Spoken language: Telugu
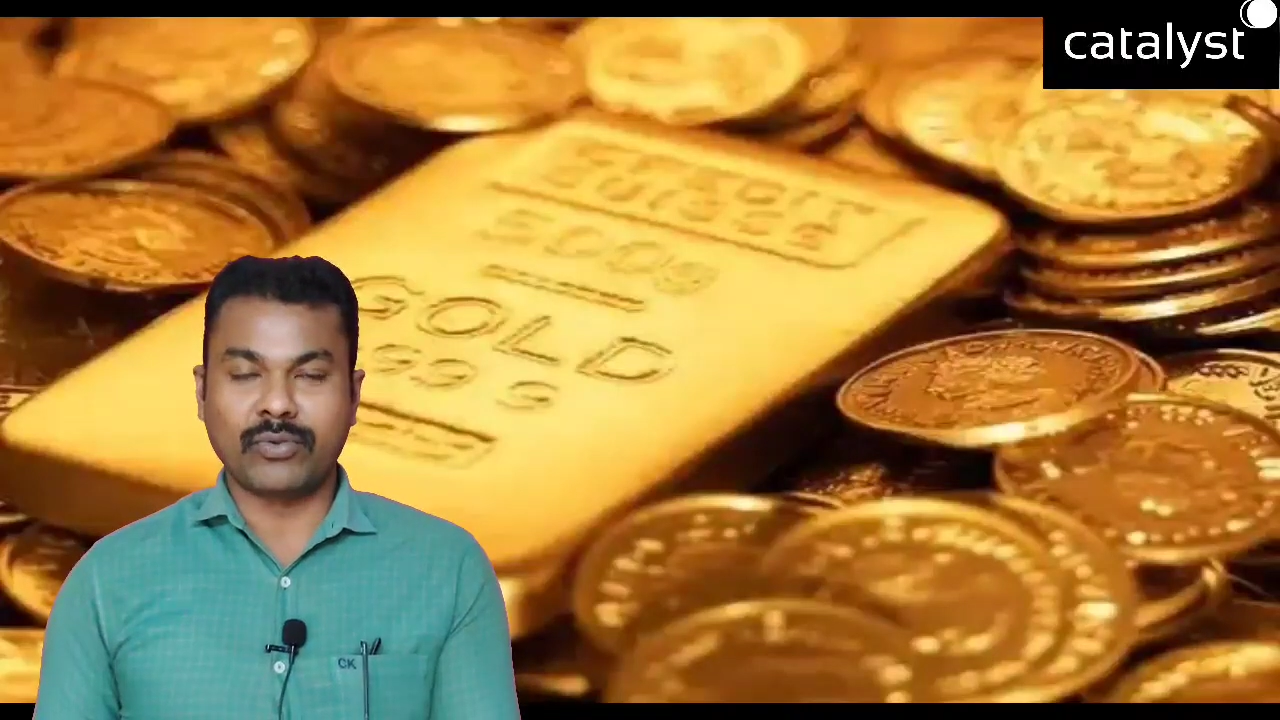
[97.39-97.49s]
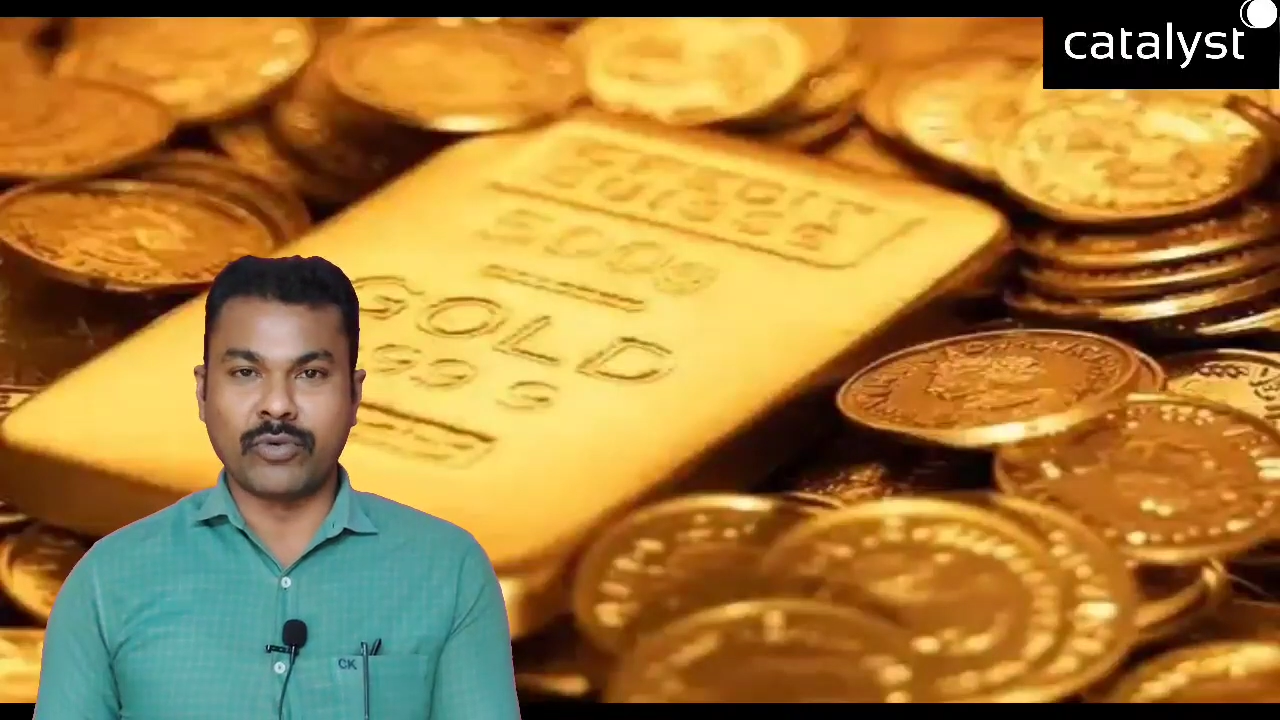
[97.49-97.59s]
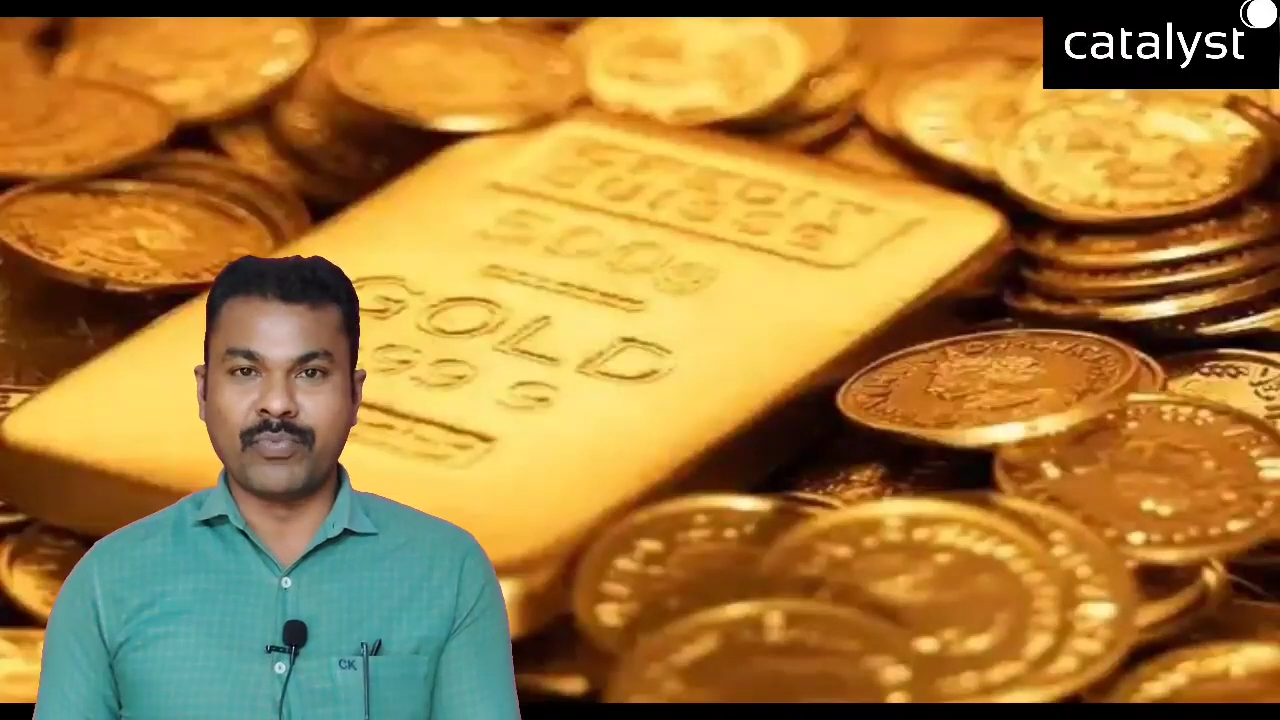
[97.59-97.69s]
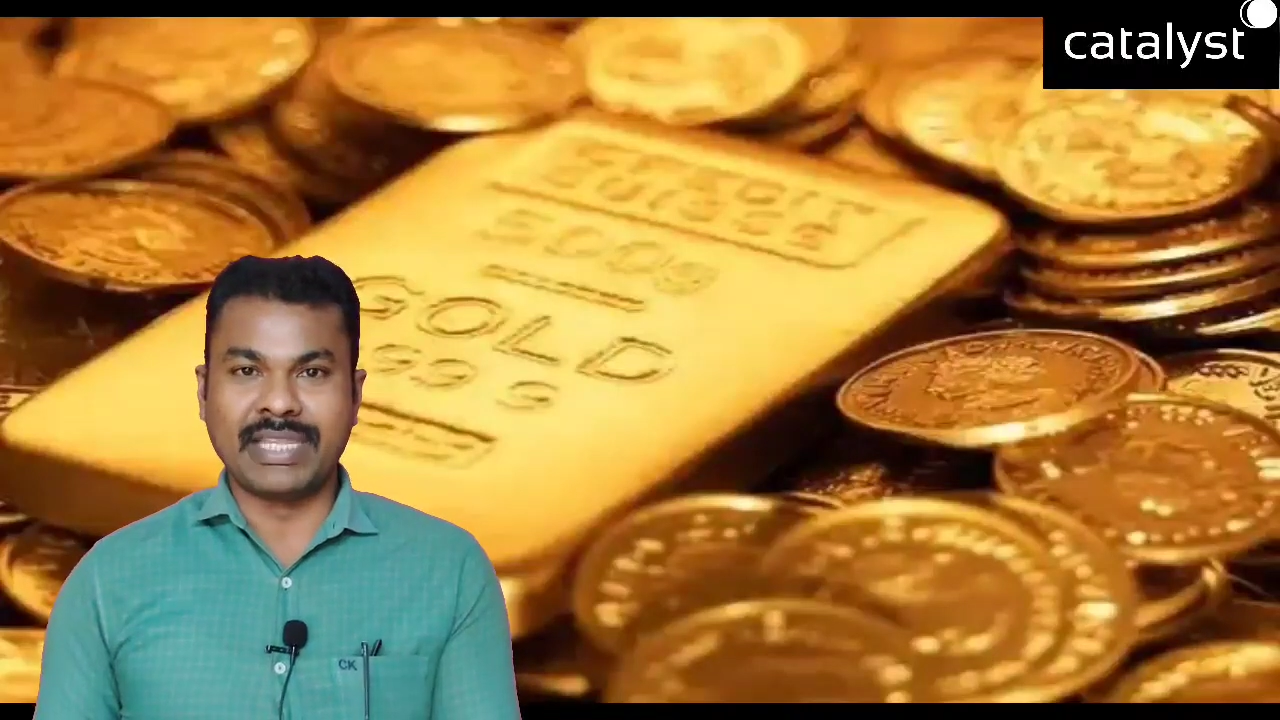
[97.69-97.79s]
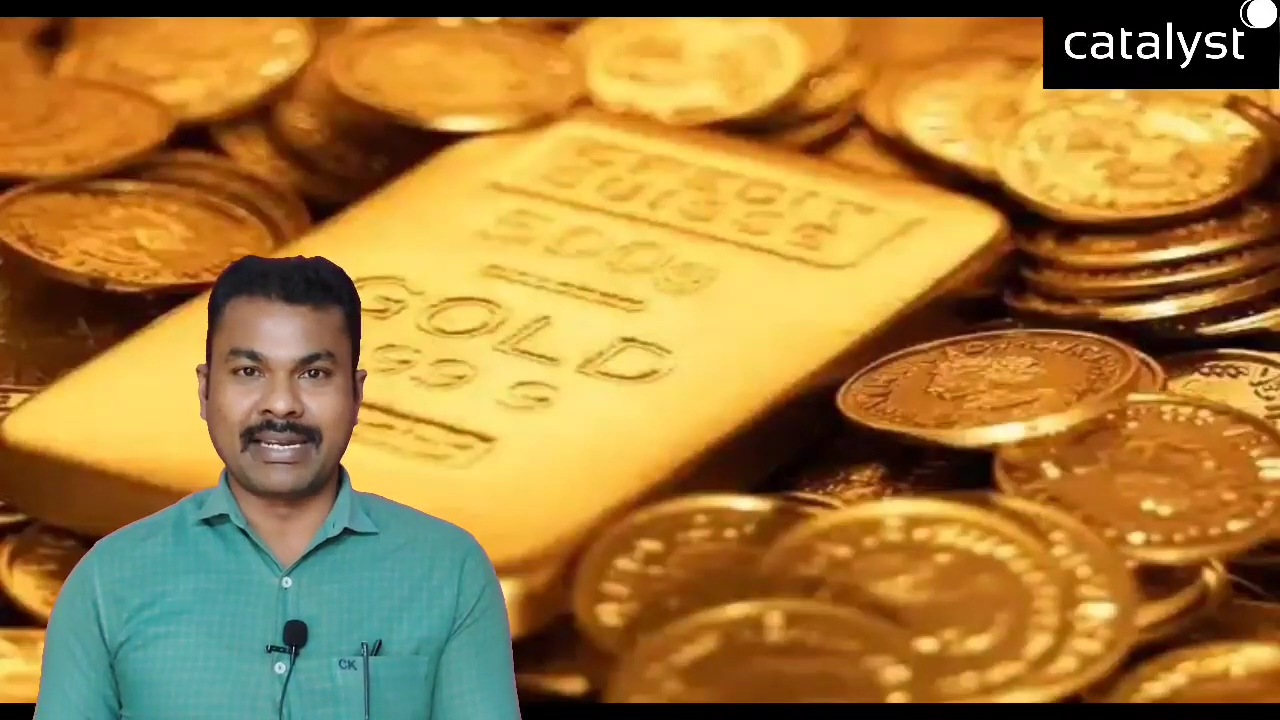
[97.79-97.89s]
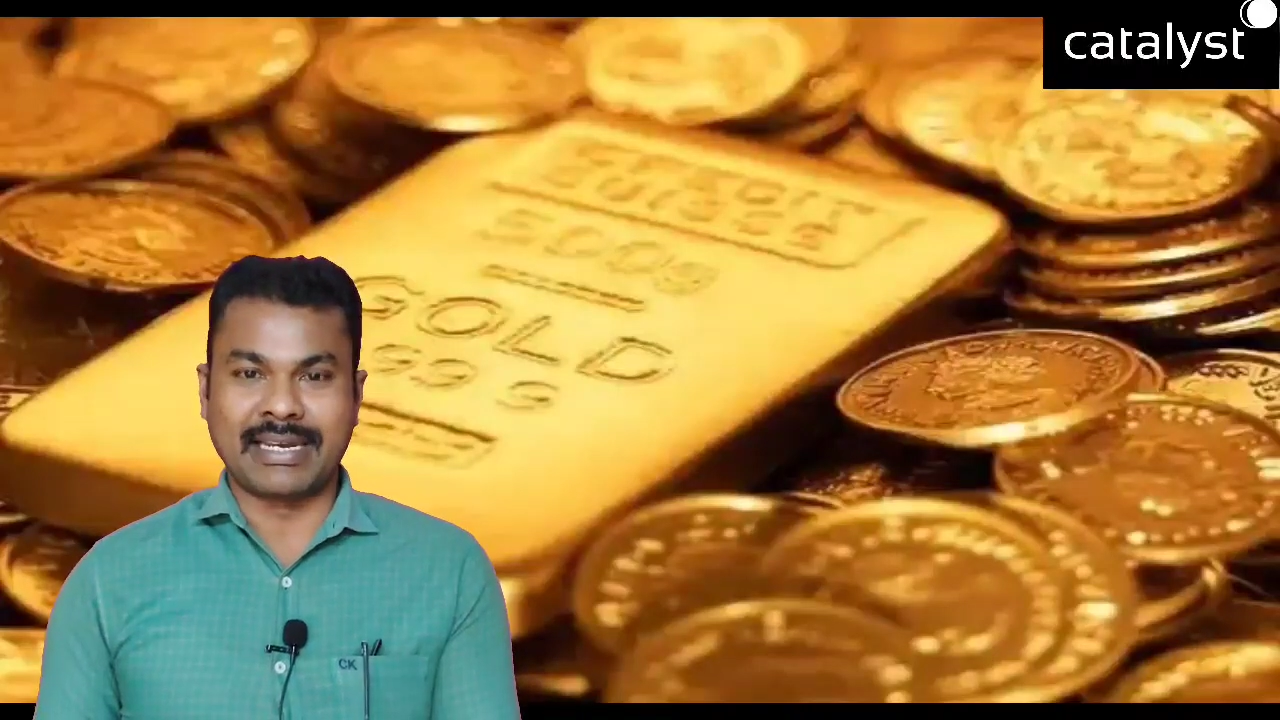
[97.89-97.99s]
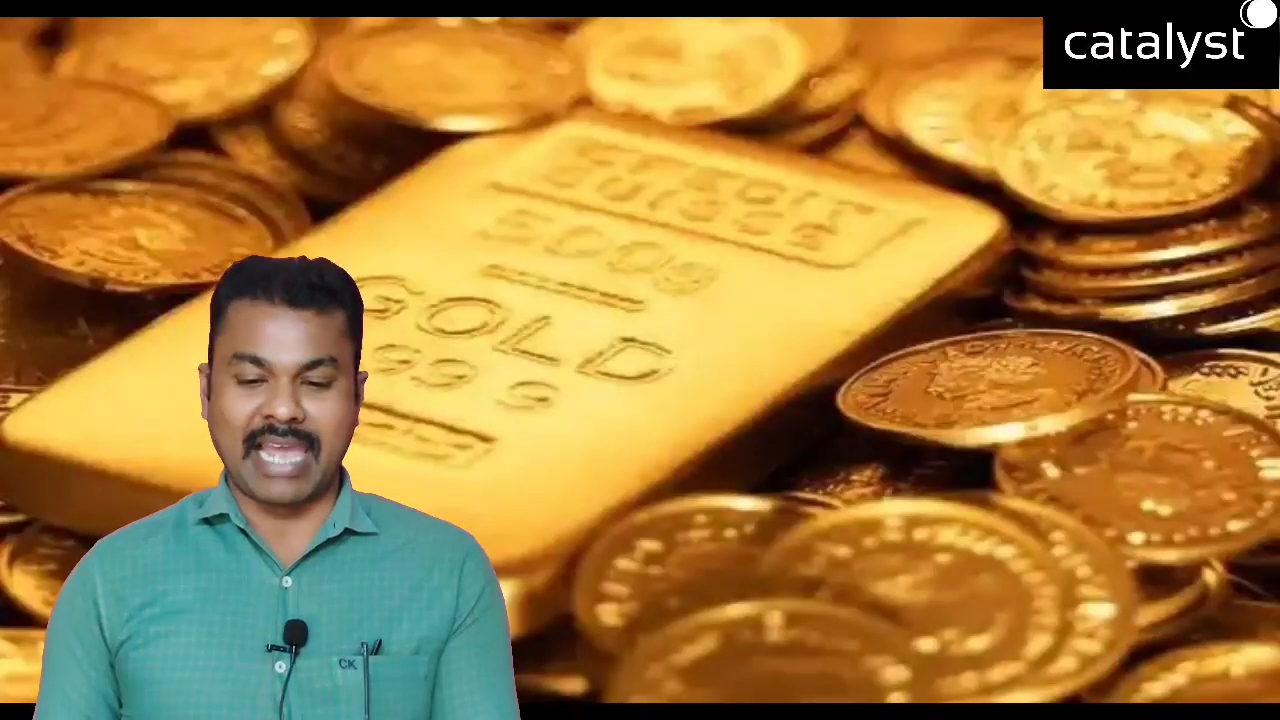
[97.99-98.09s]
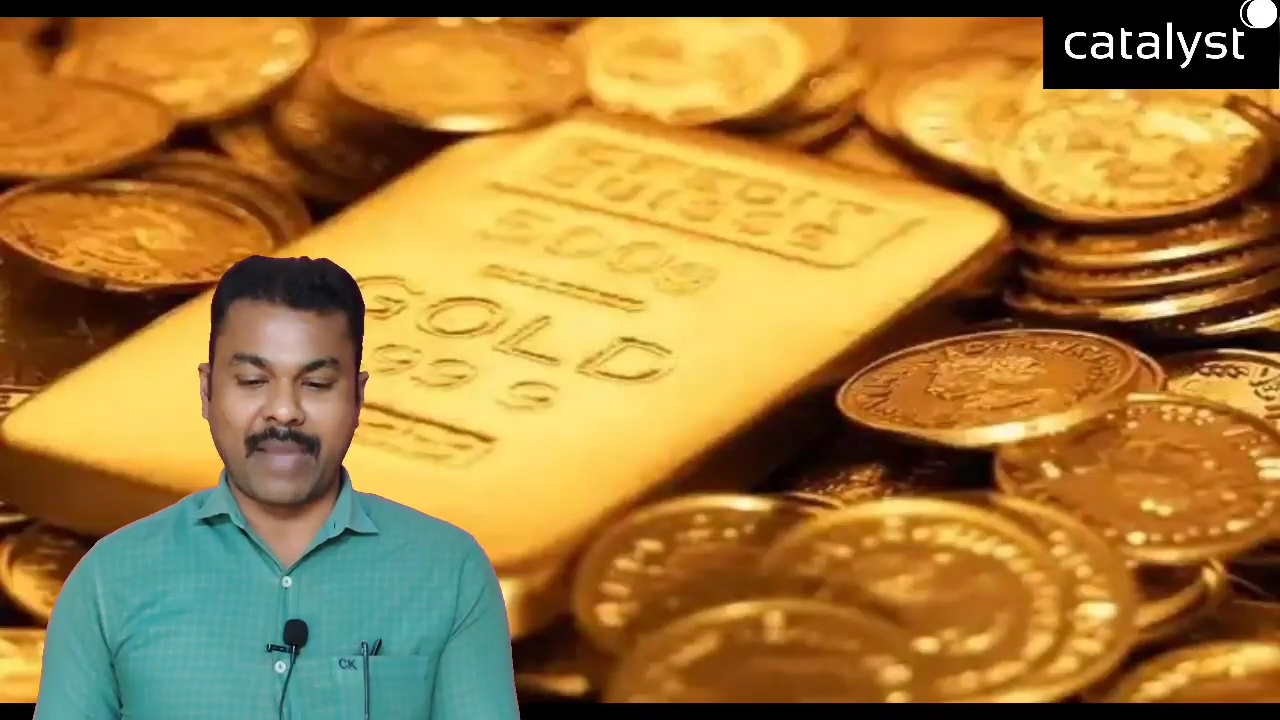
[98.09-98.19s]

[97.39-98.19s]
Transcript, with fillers: తొమ్మిది గంటల